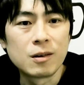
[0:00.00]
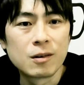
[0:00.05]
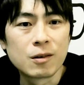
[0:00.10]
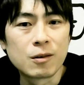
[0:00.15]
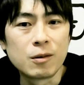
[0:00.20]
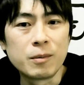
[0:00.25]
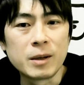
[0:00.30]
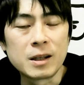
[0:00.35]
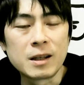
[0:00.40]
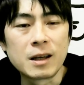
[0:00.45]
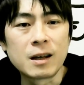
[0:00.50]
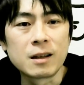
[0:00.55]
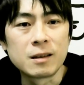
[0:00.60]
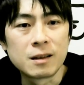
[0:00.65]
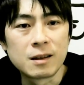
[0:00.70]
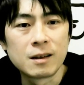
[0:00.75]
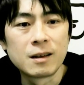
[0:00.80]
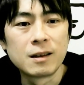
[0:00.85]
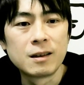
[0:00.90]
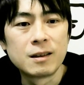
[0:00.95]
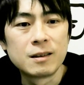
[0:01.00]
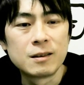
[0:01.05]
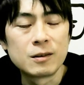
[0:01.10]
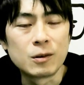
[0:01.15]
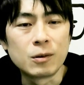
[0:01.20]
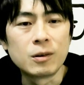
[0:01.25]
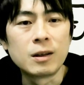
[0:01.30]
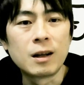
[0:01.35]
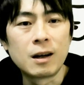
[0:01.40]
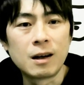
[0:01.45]
コメディアンに。
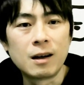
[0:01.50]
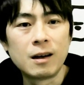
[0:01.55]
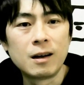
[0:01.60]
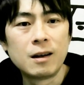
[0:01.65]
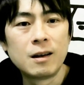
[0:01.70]
そんな。